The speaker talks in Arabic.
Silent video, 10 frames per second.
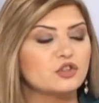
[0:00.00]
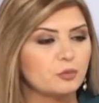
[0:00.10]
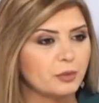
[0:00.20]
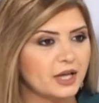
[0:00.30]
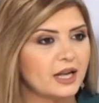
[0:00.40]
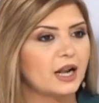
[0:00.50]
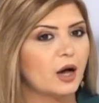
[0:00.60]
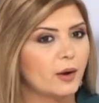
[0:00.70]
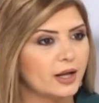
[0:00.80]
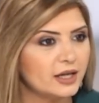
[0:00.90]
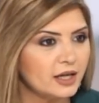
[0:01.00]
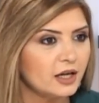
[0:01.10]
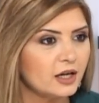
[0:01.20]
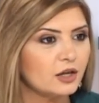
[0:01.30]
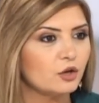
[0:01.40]
تطبيق
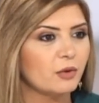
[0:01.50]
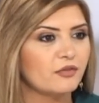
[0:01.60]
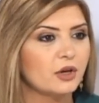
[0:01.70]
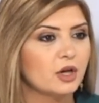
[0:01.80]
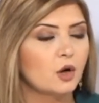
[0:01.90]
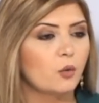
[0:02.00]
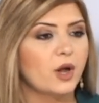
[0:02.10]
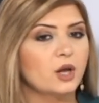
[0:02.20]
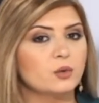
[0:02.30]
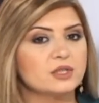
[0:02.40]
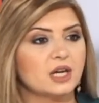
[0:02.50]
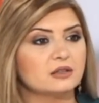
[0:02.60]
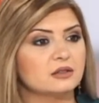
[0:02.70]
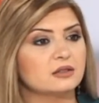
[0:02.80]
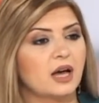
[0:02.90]
للقوانين طيب. وما في وين طيب، وزاره
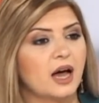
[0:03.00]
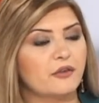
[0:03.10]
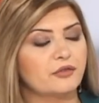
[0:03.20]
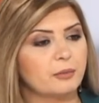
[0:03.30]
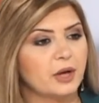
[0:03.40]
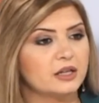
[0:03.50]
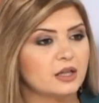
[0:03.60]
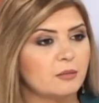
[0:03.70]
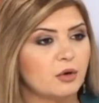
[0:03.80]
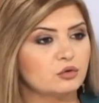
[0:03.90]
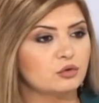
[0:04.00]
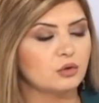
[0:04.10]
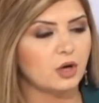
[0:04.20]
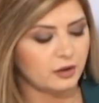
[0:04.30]
الثقافه طيب. بهذا الموضوع لما